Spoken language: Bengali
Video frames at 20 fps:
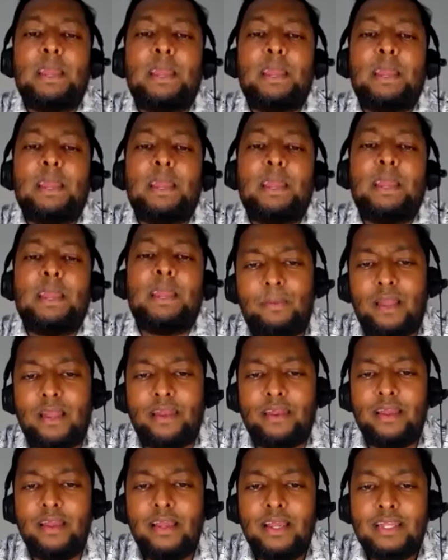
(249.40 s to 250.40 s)
কি প্রমাণ পেলেন
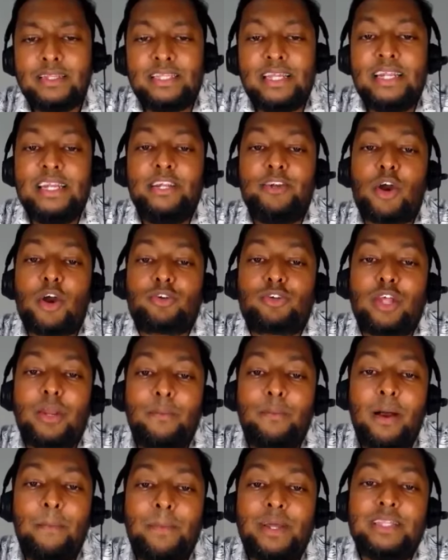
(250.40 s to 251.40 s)
তিনি ডক্টর
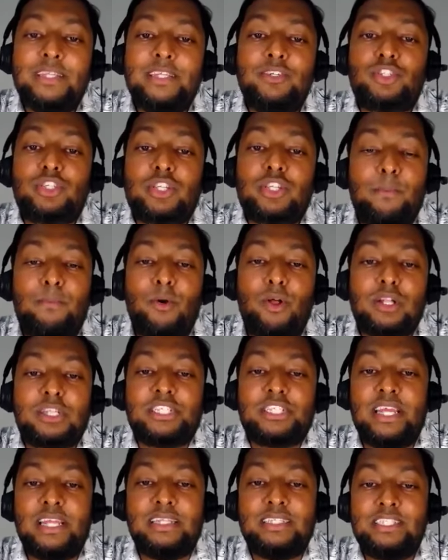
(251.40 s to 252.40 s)
মোহাম্মদ ইনুসকে
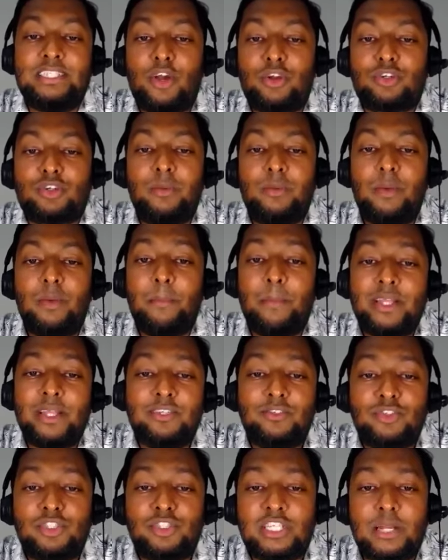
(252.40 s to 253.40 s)
বলছেন যে ডক্টর মোহাম্মদ
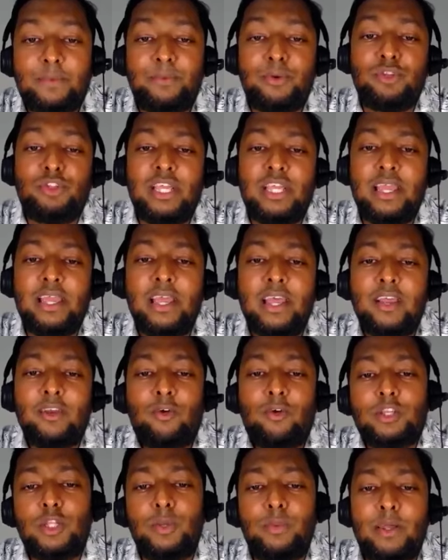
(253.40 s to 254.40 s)
ইনুসের বিরুদ্ধে
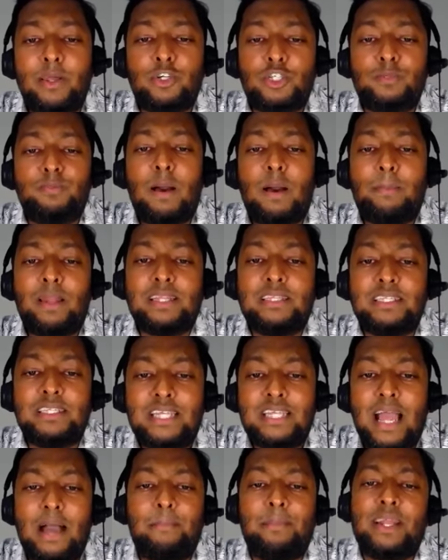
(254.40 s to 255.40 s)
কত মানুষ মামলা
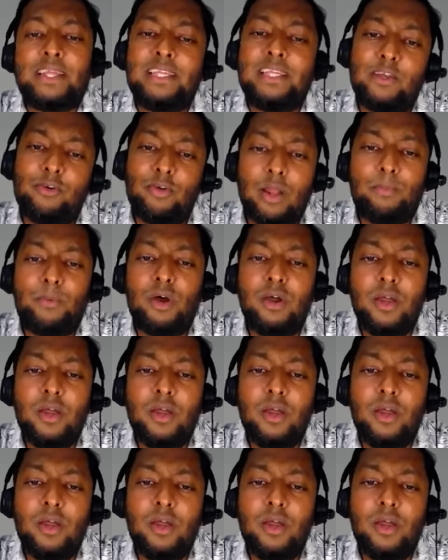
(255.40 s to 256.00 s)
দিচ্ছে আমরা কি এগুলো